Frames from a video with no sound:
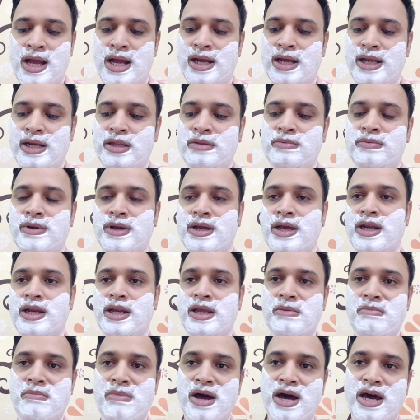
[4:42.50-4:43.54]
अगर इस प्रकार
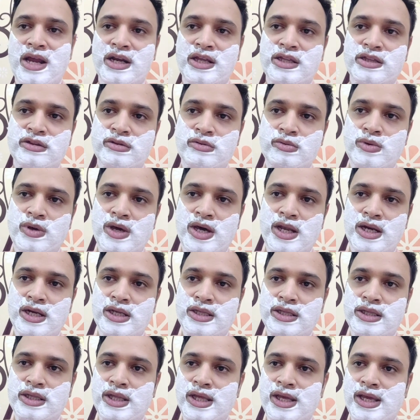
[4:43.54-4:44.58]
के मार्क्स
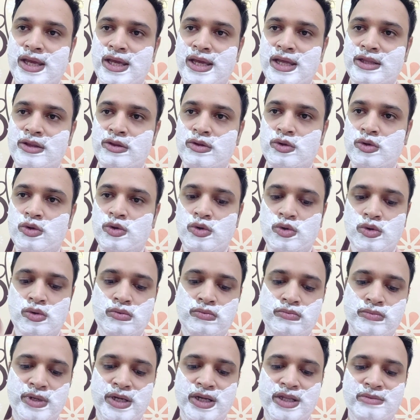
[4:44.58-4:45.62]
वार्क्स है तो
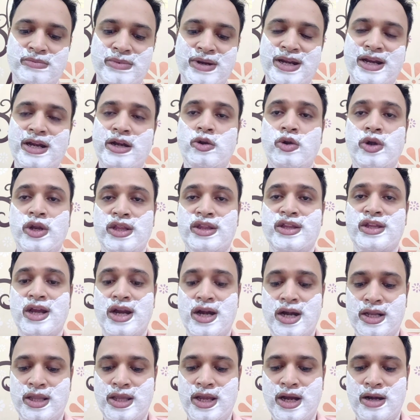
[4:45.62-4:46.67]
इट्स बेटर टू
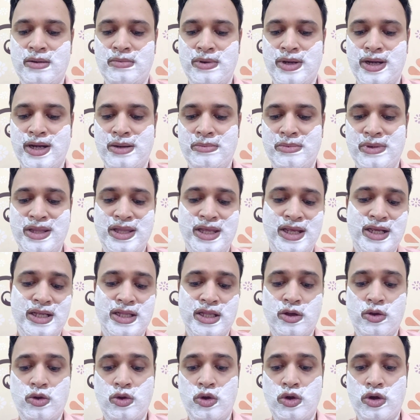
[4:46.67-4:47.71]
डिस्कार्ड दैट ब्लेड मैं
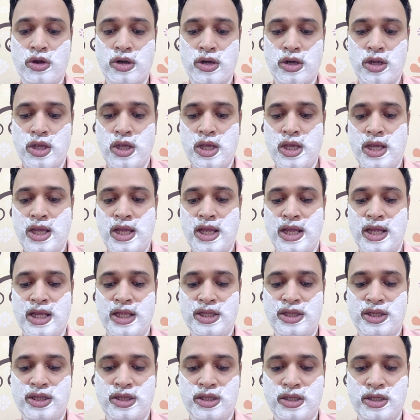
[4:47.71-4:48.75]
देख रहा हूं और
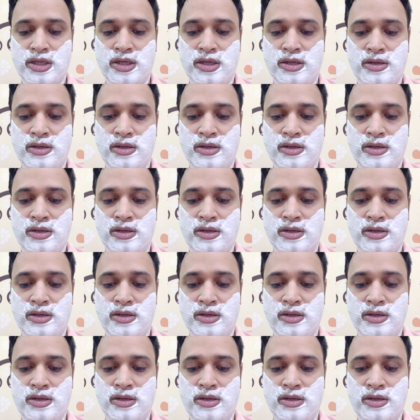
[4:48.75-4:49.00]
इस